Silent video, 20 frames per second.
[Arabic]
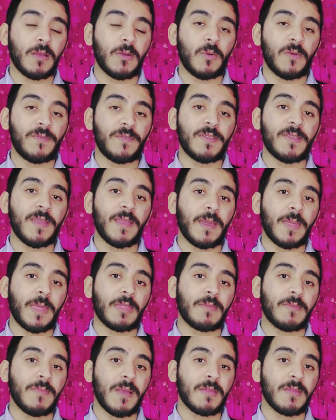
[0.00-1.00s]
وفي ذاكره
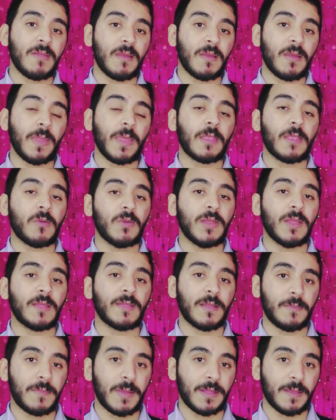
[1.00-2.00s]
اسمها ذاكره
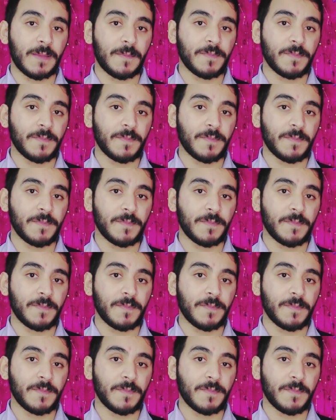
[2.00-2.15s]
طويله المدى